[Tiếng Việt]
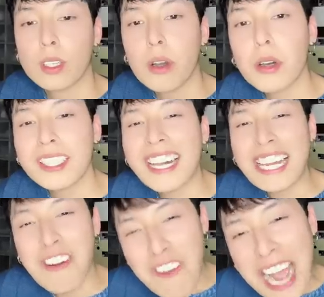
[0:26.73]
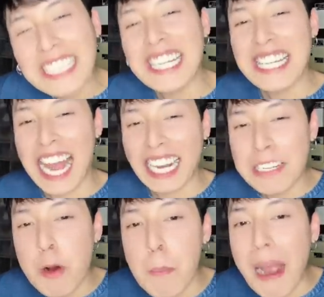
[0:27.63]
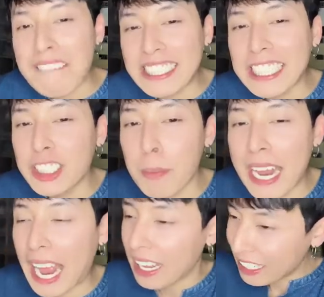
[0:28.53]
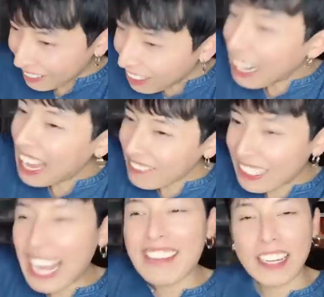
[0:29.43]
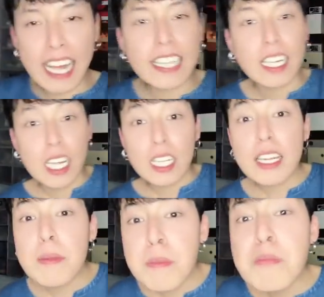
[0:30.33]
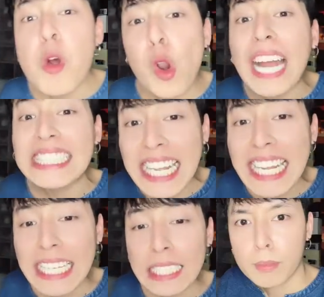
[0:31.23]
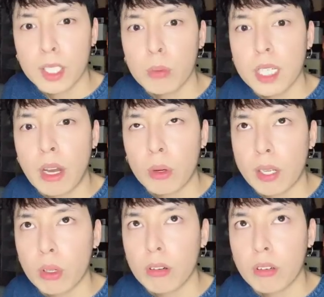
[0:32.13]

Ôi thằng này ngoan thế nhở Đi mua băng vệ sinh cho mẹ à Vào đây vào đây vào đây đi Mua loại gì Đúng kiểu này luôn